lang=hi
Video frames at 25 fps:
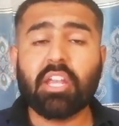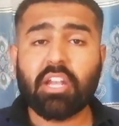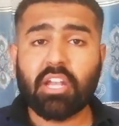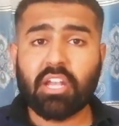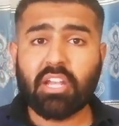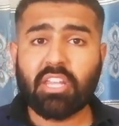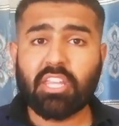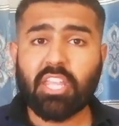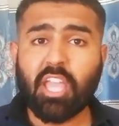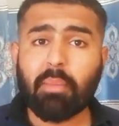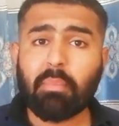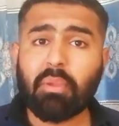
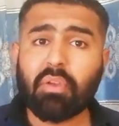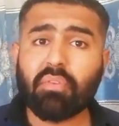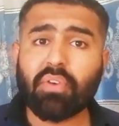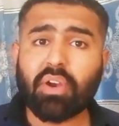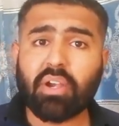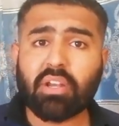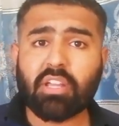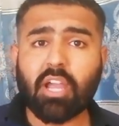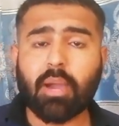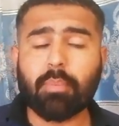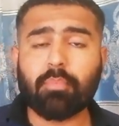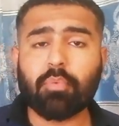इंडिया में
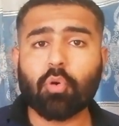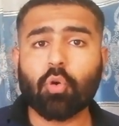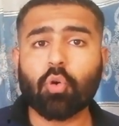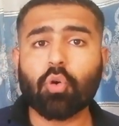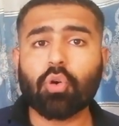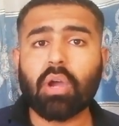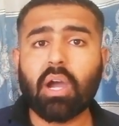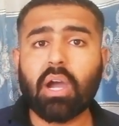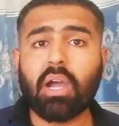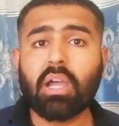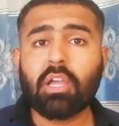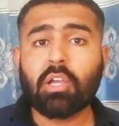वर्ल्ड कप
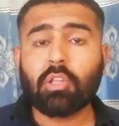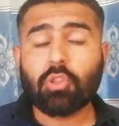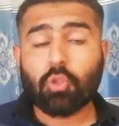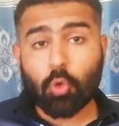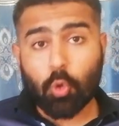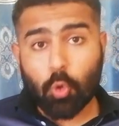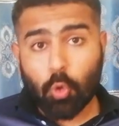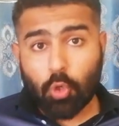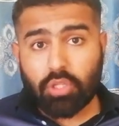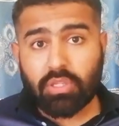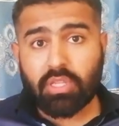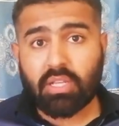होगा तो
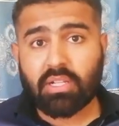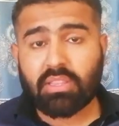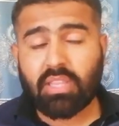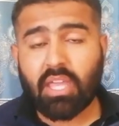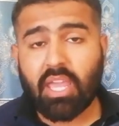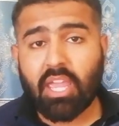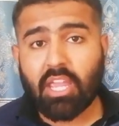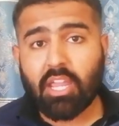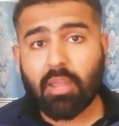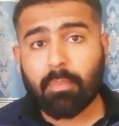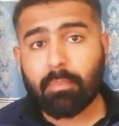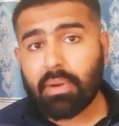हो
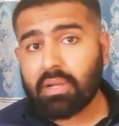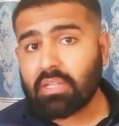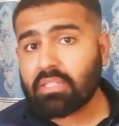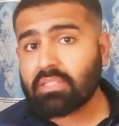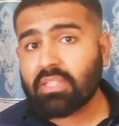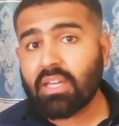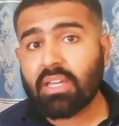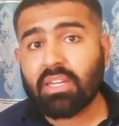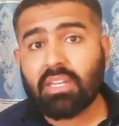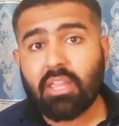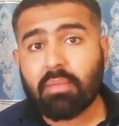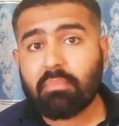सकता है कि
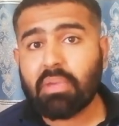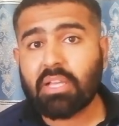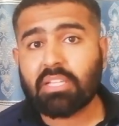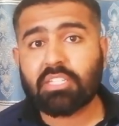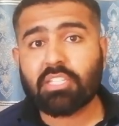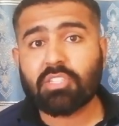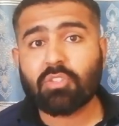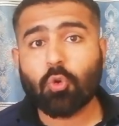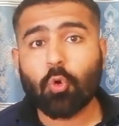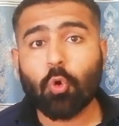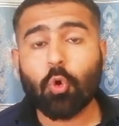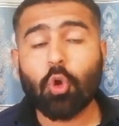पाकिस्तान के
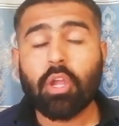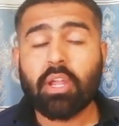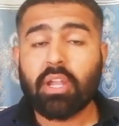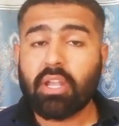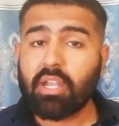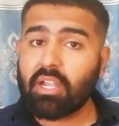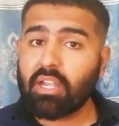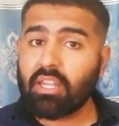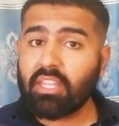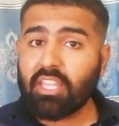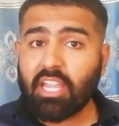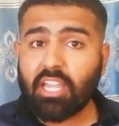मैचेस को
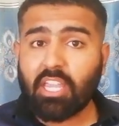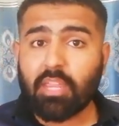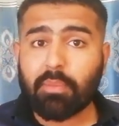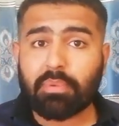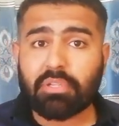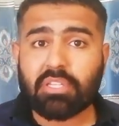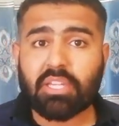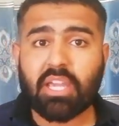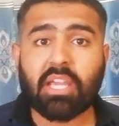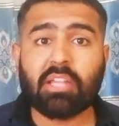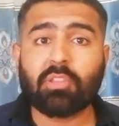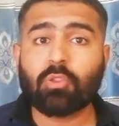इंडिया की
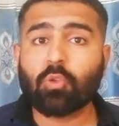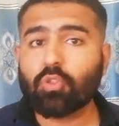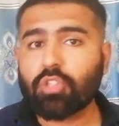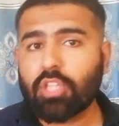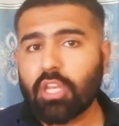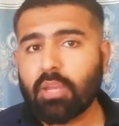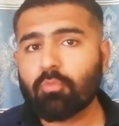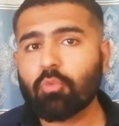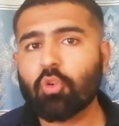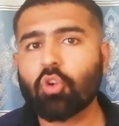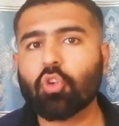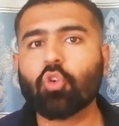बजाय
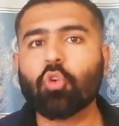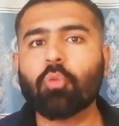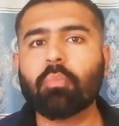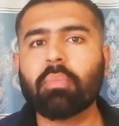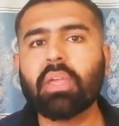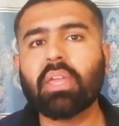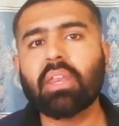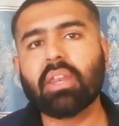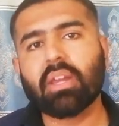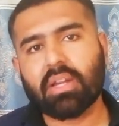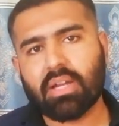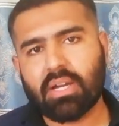दूसरे मुल्कों
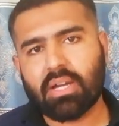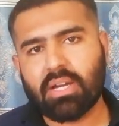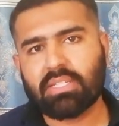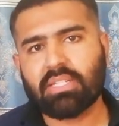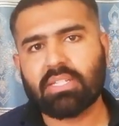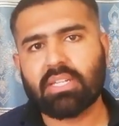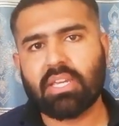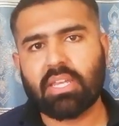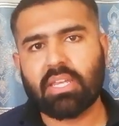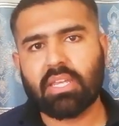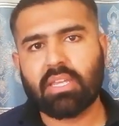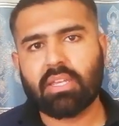में रखा
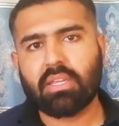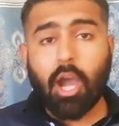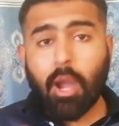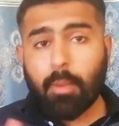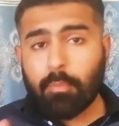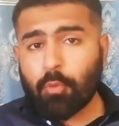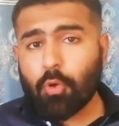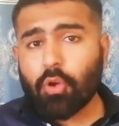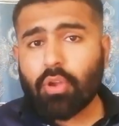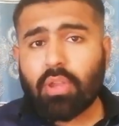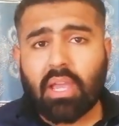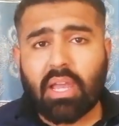जाए
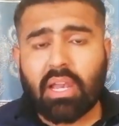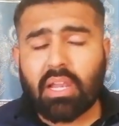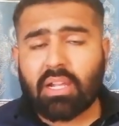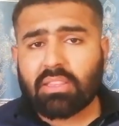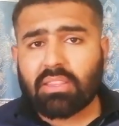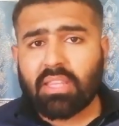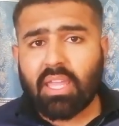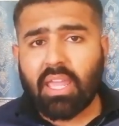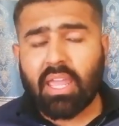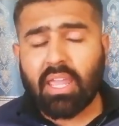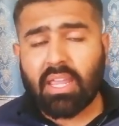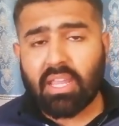आपको क्या
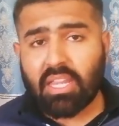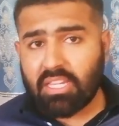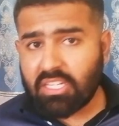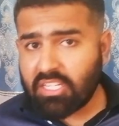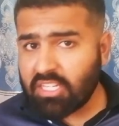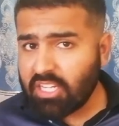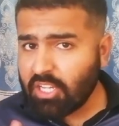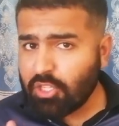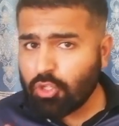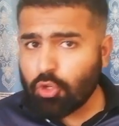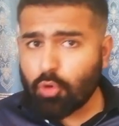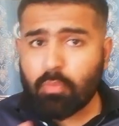लगता है कि
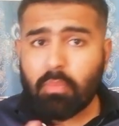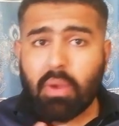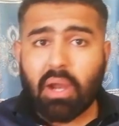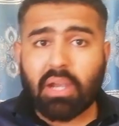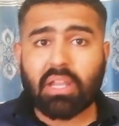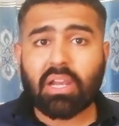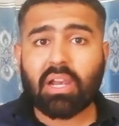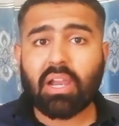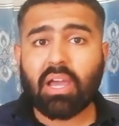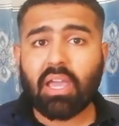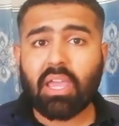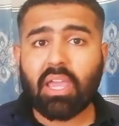ये जो
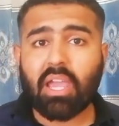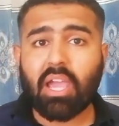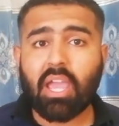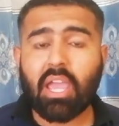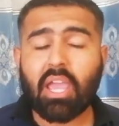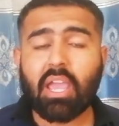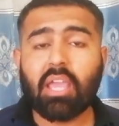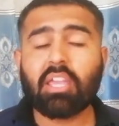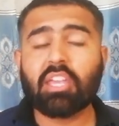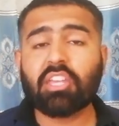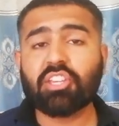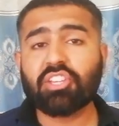मॉडल आया
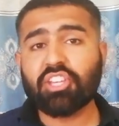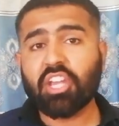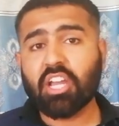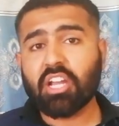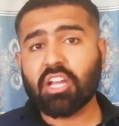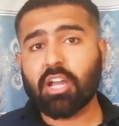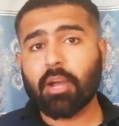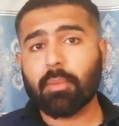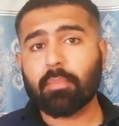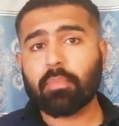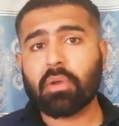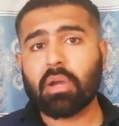है एशिया
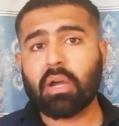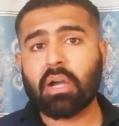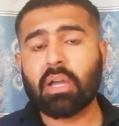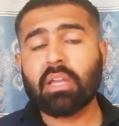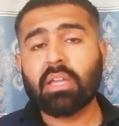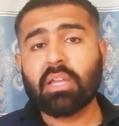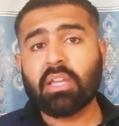कप का